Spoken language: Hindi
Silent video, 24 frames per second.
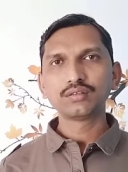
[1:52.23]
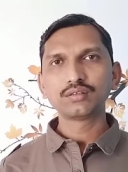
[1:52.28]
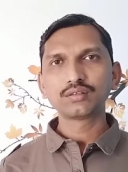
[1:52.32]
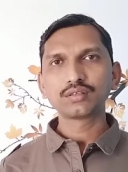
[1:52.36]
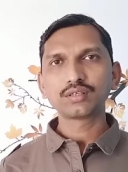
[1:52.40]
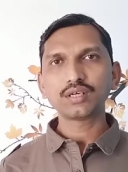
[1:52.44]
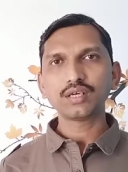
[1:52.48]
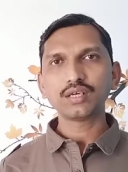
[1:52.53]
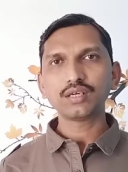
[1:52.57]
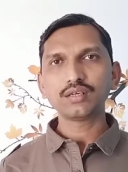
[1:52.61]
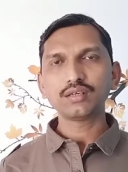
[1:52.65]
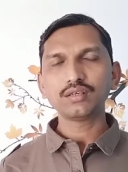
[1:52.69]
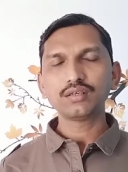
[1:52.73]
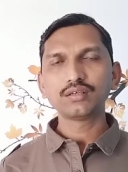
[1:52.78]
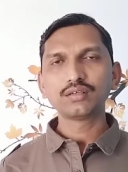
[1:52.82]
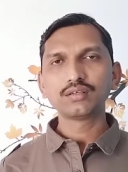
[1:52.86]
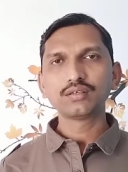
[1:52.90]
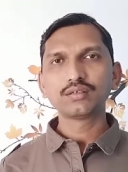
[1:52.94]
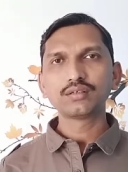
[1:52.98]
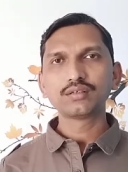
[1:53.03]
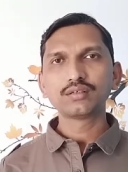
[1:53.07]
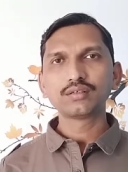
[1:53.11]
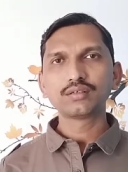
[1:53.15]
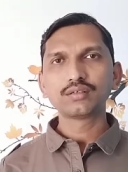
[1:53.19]
कि
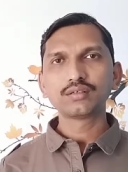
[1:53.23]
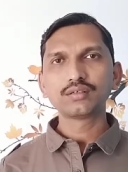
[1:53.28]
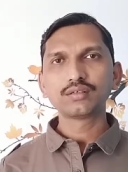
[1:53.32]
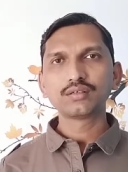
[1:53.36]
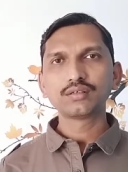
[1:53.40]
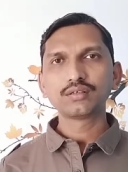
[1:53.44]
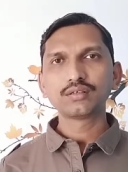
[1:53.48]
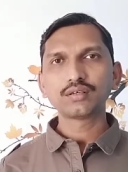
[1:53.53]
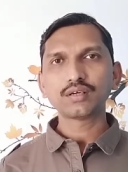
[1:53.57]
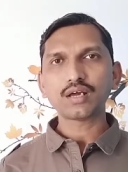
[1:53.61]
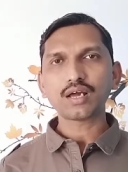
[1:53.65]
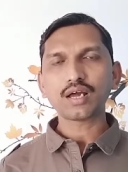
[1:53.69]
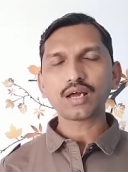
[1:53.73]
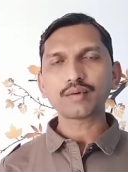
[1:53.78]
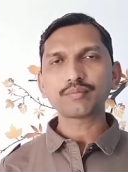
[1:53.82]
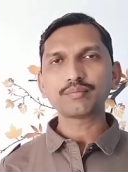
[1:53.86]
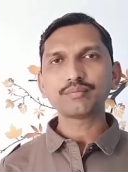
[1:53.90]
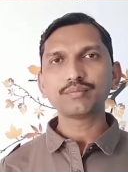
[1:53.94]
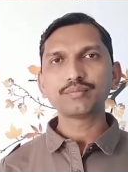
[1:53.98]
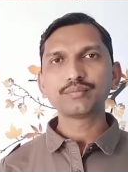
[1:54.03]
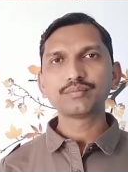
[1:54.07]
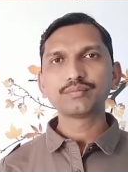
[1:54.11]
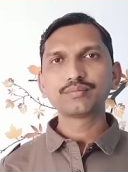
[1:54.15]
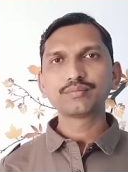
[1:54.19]
आप
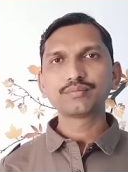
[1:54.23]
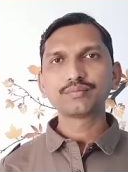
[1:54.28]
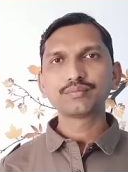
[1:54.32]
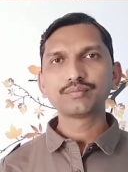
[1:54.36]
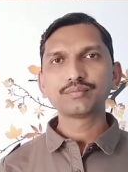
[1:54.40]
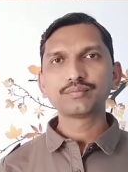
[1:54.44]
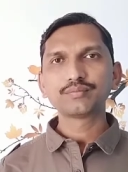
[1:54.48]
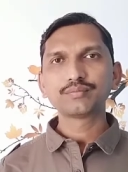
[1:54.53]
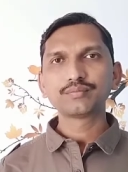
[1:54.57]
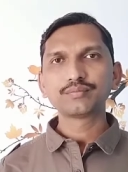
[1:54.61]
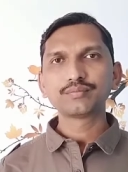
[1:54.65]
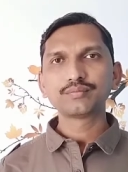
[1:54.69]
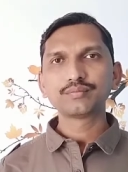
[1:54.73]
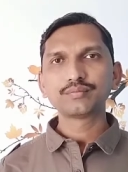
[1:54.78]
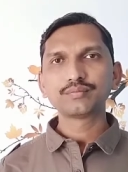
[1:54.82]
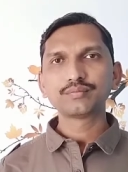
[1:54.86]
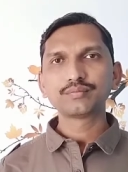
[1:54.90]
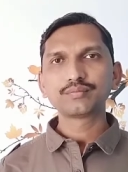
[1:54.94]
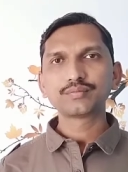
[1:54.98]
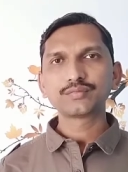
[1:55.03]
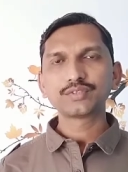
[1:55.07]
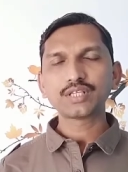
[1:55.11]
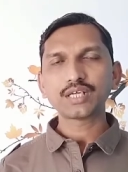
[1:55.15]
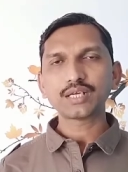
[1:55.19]

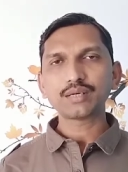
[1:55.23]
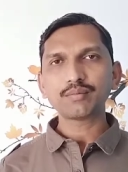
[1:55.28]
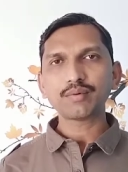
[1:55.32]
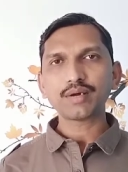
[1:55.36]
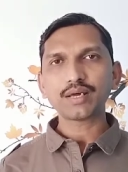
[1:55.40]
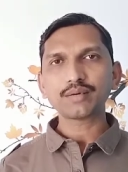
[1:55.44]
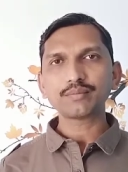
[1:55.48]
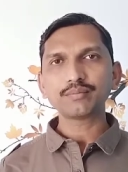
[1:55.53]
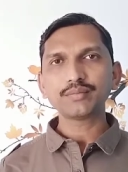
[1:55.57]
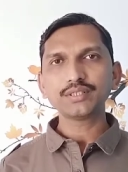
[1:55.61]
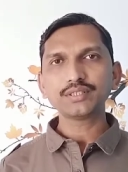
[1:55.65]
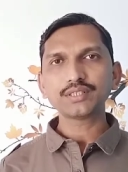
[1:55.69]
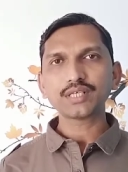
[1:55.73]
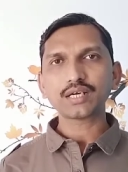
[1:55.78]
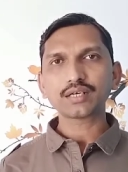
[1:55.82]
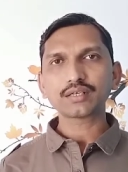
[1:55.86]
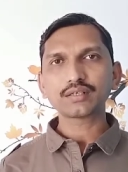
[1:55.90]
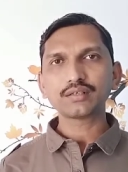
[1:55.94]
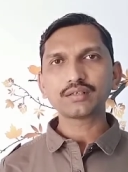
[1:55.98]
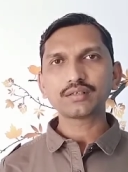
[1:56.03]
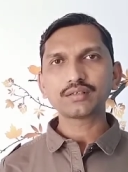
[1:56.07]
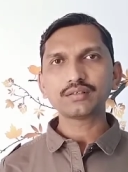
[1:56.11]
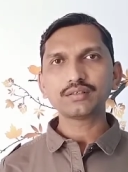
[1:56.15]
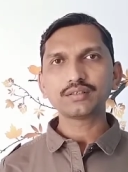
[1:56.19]
दरबार में
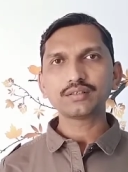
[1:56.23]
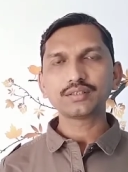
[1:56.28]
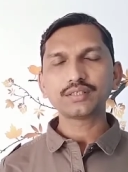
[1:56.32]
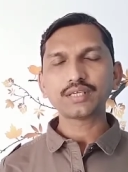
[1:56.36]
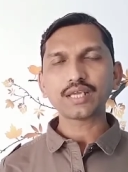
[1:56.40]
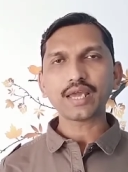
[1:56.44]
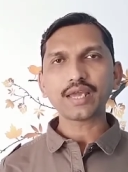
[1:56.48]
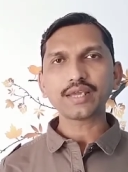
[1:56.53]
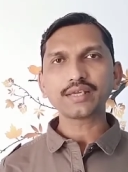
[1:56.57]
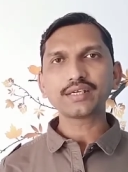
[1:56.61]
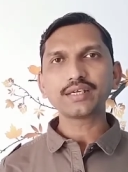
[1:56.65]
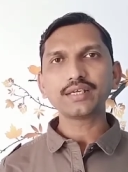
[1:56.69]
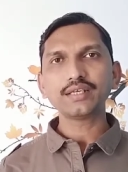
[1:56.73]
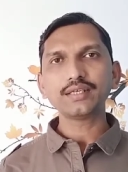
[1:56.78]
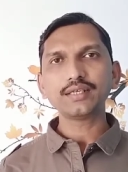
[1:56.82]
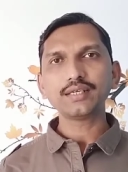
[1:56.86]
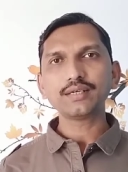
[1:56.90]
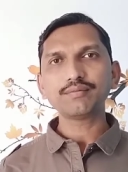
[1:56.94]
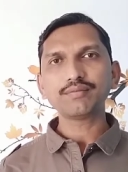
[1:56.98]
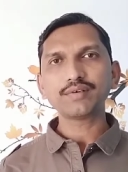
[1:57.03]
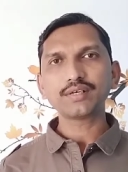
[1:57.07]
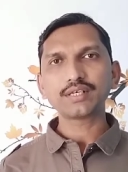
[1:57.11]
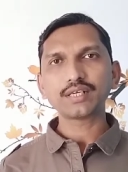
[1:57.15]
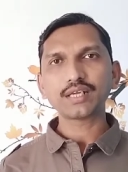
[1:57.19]
जाकर न्याय के लिए
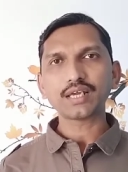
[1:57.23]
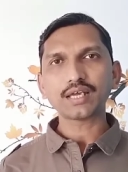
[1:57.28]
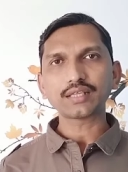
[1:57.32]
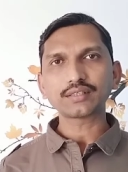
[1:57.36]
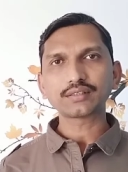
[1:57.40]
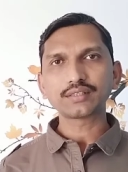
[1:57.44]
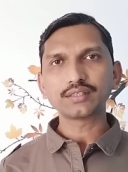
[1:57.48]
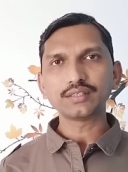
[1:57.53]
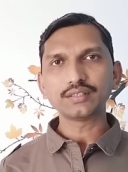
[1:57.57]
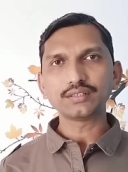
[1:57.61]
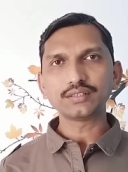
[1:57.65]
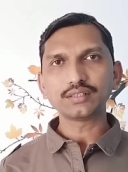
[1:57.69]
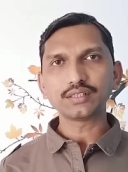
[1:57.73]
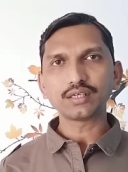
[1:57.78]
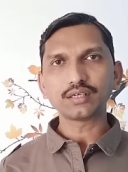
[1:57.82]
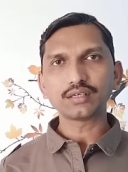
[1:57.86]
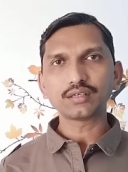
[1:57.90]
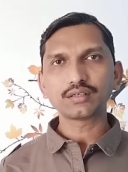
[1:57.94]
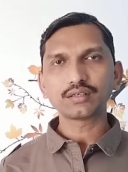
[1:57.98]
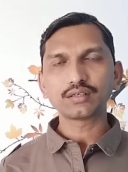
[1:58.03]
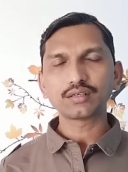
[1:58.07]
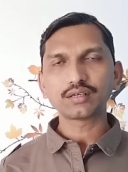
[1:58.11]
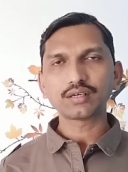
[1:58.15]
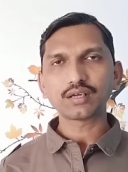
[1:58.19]
फरियाद कीजिए
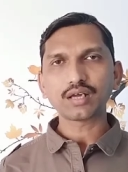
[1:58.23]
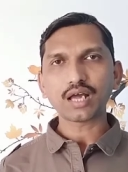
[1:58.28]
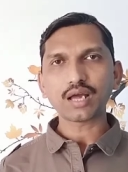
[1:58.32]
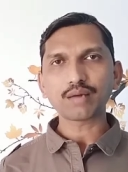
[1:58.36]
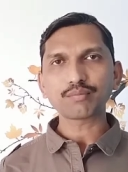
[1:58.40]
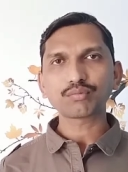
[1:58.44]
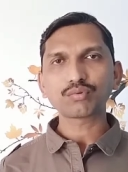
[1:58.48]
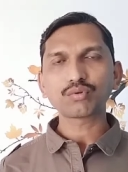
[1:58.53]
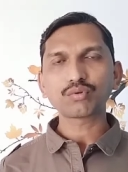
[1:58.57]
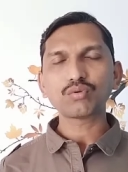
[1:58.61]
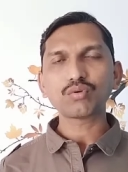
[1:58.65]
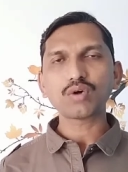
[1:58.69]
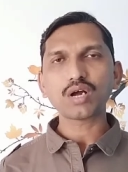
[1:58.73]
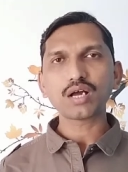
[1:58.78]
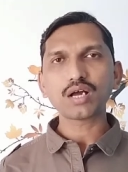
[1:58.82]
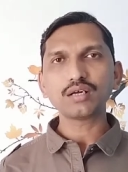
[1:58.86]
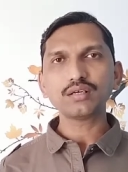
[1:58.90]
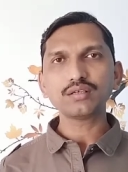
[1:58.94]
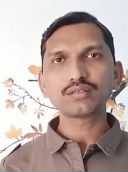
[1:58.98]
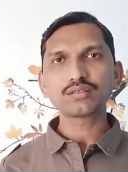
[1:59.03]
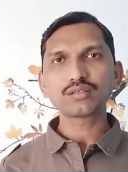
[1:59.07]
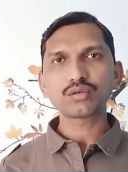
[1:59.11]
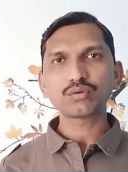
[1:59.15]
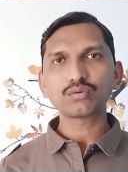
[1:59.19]
आपको
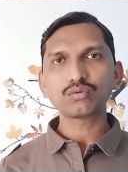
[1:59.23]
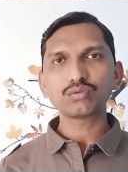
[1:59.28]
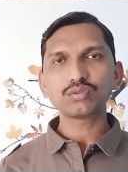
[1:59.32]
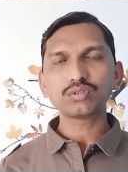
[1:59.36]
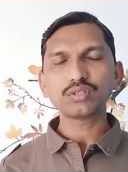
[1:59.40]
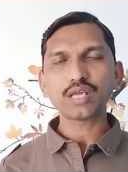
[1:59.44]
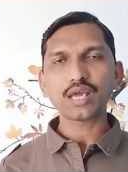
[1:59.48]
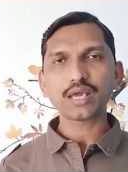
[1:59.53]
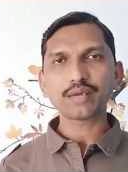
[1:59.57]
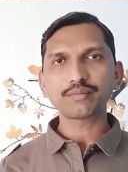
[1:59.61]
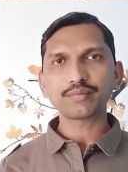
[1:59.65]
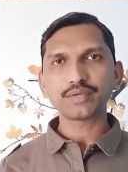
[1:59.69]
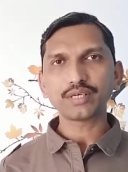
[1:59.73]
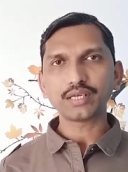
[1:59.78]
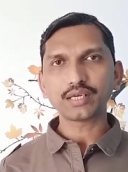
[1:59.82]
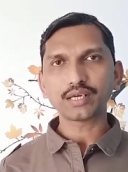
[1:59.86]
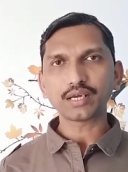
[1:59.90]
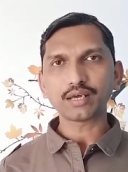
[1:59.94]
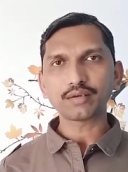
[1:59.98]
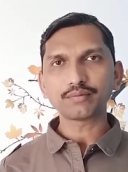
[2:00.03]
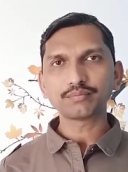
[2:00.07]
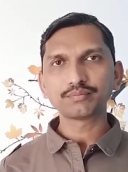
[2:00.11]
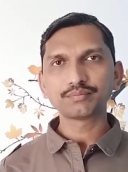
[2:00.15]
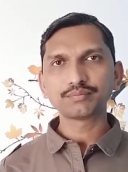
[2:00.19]
वहां जरूर न्याय मिलेगा
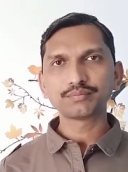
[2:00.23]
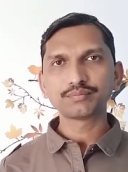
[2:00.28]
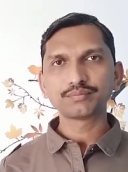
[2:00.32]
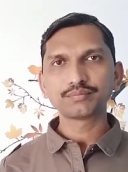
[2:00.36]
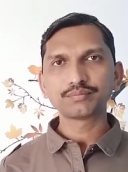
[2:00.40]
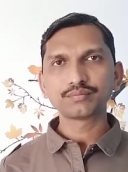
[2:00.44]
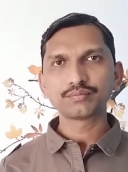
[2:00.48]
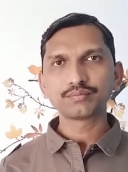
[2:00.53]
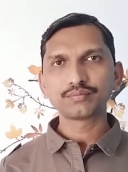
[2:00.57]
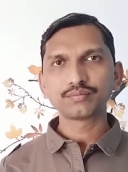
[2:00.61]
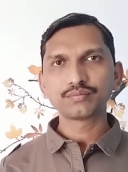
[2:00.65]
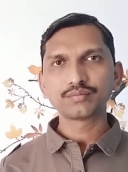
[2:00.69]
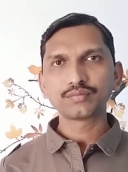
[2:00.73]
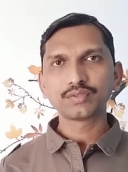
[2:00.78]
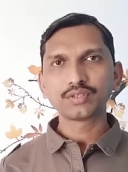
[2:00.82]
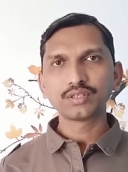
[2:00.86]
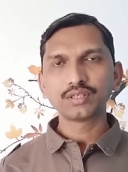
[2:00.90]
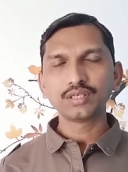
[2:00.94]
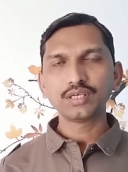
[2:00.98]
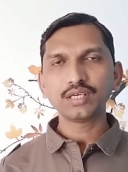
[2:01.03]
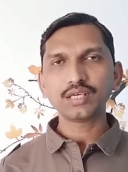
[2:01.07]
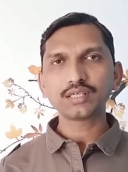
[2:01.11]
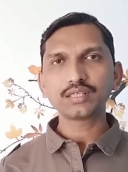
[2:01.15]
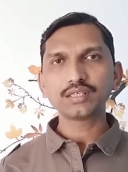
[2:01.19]

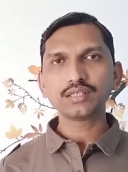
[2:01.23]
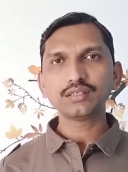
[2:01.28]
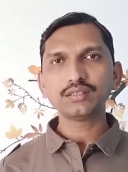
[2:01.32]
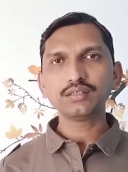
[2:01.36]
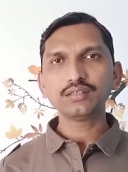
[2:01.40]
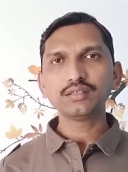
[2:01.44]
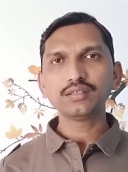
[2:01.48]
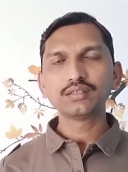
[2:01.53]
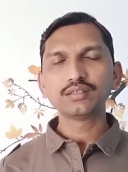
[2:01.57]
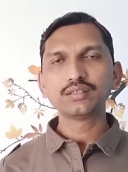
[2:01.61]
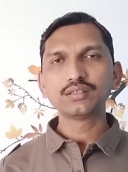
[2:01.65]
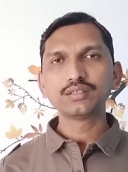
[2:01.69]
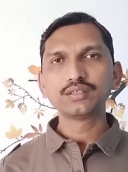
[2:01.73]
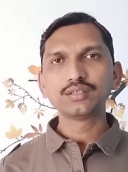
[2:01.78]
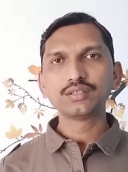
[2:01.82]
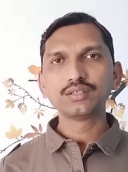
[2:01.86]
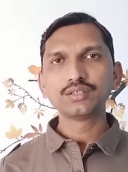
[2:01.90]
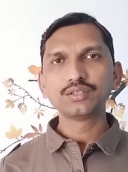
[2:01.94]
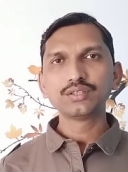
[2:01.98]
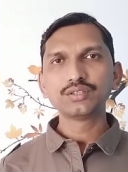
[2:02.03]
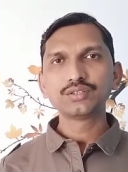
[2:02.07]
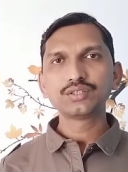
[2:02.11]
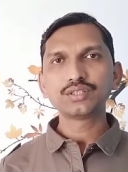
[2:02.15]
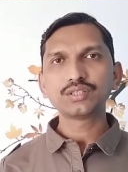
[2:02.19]
लेकिन
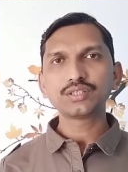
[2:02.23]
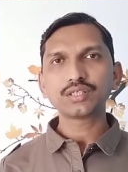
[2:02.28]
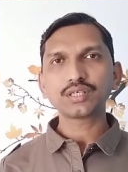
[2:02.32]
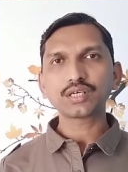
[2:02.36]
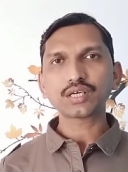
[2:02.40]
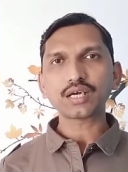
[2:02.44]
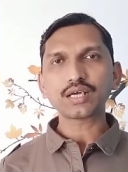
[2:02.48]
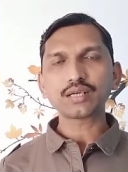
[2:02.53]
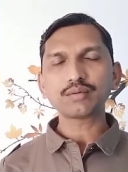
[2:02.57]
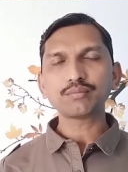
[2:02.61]
चित्रकार